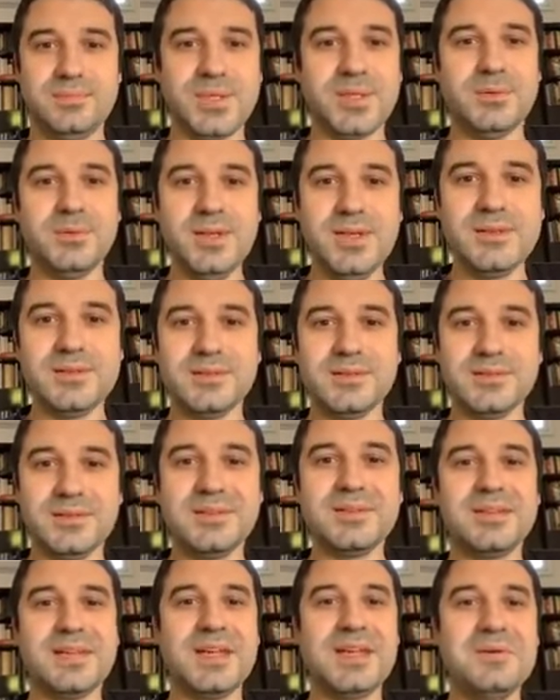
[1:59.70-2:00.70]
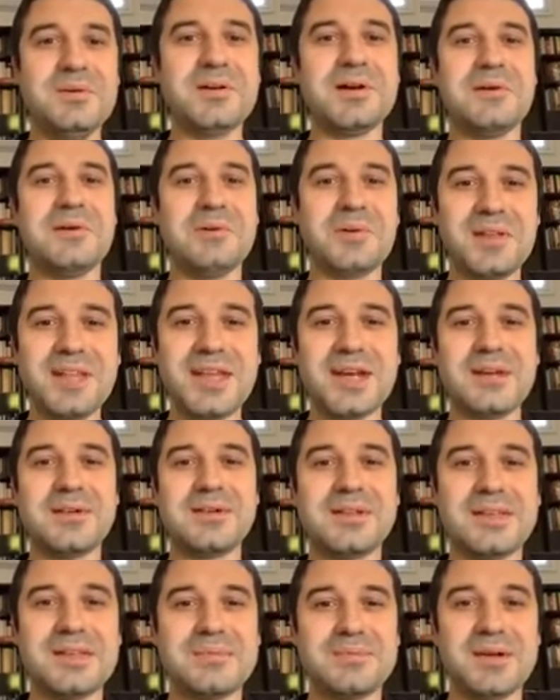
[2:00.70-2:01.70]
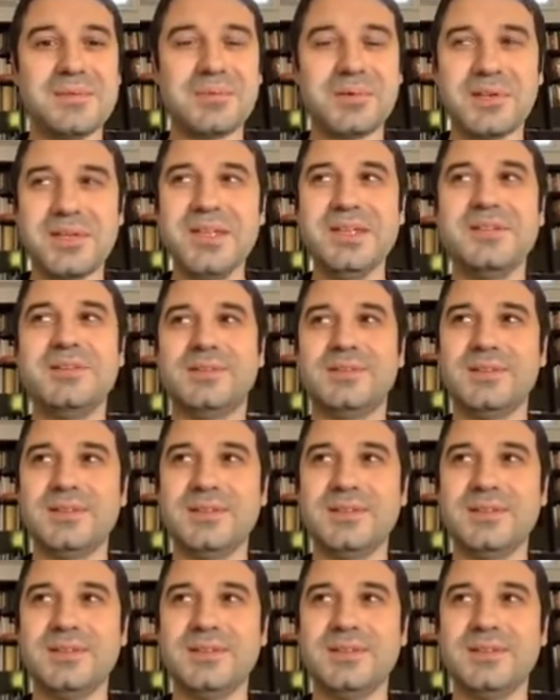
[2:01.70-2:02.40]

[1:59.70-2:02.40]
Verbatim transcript: Bueno, tenemos que abordarlo el tema, ¿por qué no?